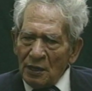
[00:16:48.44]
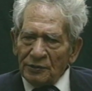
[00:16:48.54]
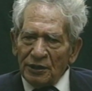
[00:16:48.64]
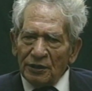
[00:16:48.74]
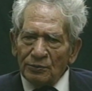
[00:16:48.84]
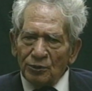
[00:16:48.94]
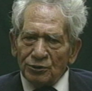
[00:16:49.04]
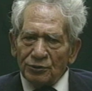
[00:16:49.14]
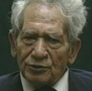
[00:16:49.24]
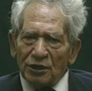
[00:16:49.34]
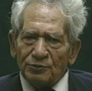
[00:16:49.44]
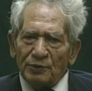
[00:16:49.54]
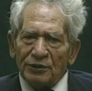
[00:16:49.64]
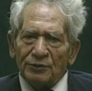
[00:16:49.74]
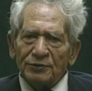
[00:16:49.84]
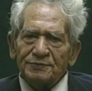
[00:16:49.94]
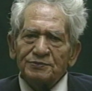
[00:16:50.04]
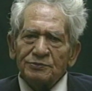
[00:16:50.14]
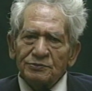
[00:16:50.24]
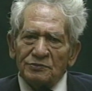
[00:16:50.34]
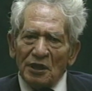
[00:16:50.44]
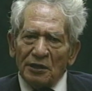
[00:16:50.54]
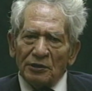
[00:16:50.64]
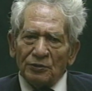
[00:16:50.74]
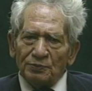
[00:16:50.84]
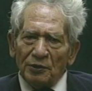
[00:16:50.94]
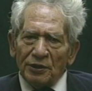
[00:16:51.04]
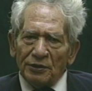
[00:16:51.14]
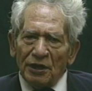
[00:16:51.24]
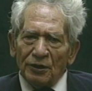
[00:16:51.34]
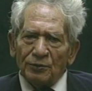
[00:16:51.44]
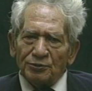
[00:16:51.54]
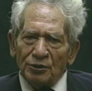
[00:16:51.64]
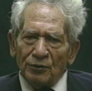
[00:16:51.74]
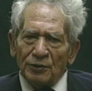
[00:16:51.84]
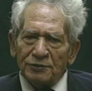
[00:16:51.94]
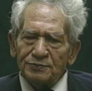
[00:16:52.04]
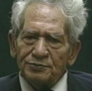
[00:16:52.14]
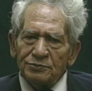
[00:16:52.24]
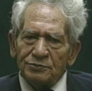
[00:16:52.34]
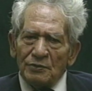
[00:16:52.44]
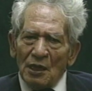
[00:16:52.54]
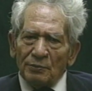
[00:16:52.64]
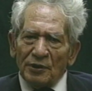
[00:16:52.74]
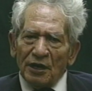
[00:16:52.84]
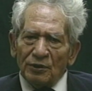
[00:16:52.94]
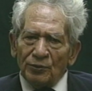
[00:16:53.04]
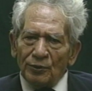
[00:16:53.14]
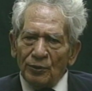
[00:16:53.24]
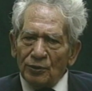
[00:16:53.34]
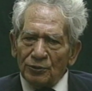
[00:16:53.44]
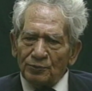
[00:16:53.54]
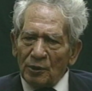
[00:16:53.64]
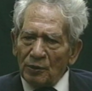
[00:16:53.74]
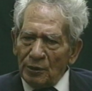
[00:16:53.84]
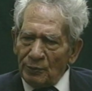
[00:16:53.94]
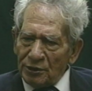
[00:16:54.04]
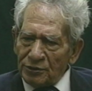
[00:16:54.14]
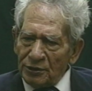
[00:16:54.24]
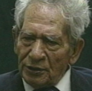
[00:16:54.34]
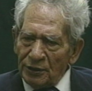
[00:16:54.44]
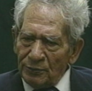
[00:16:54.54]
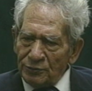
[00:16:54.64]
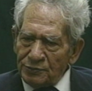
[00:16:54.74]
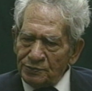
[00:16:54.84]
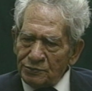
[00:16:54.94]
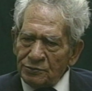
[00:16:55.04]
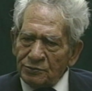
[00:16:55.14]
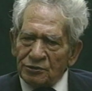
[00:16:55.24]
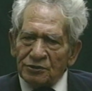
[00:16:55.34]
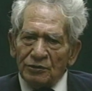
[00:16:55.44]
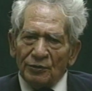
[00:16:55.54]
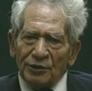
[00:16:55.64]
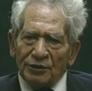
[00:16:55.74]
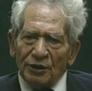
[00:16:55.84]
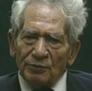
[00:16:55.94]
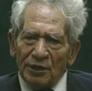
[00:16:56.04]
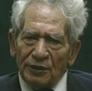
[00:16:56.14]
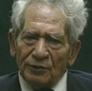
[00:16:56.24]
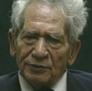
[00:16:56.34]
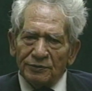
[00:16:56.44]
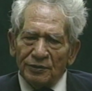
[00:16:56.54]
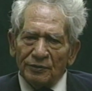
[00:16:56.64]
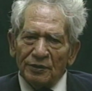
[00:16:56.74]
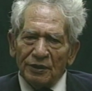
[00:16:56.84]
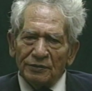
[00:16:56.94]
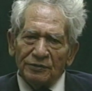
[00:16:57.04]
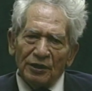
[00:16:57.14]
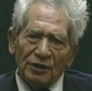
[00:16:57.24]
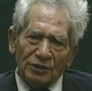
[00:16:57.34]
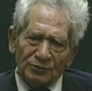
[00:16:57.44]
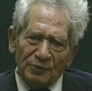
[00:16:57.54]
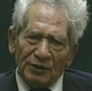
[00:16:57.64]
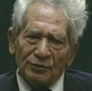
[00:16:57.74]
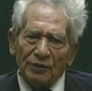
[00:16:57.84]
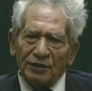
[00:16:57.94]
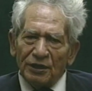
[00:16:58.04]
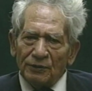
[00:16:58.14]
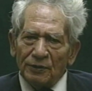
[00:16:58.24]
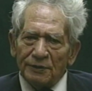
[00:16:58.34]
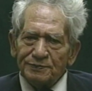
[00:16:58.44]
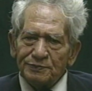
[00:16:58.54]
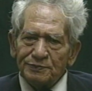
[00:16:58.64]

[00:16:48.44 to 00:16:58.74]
Tiene muchos aspectos que nos pueden dar opciones para algunos de los problemas que tenemos ahorita en México en el aspecto agrícola.